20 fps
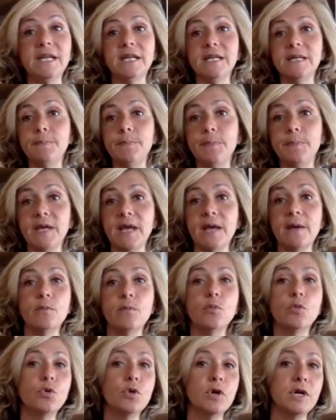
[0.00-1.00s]
les
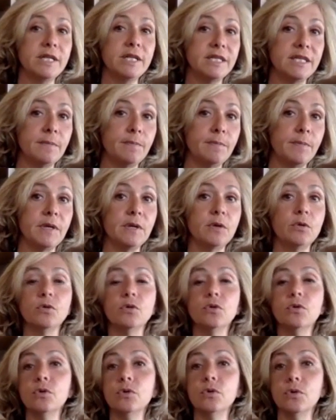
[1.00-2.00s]
PME, les
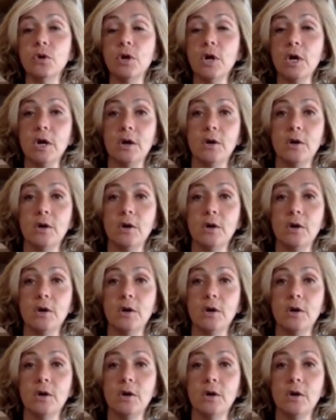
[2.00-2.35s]
TPE,